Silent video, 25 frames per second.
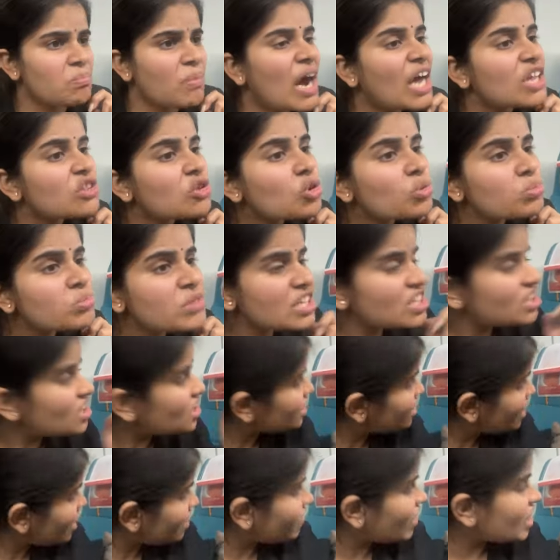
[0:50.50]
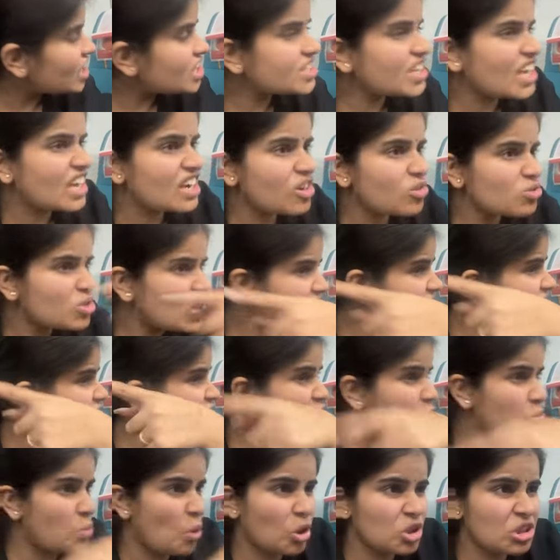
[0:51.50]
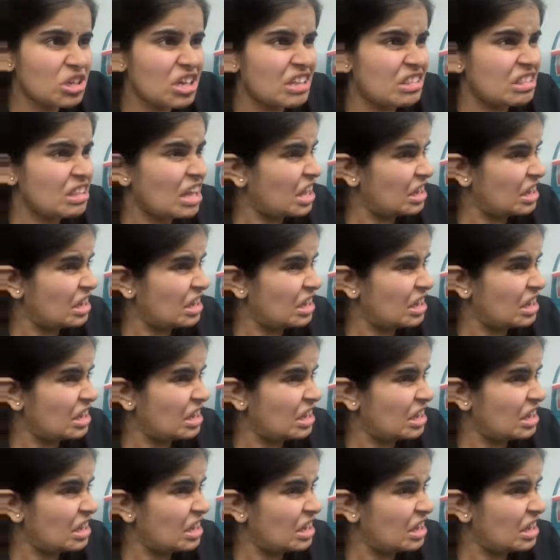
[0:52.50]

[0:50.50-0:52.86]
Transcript: बाथरूम दीदी इधर वाले जाना उधर वाला तो बहुत गंदा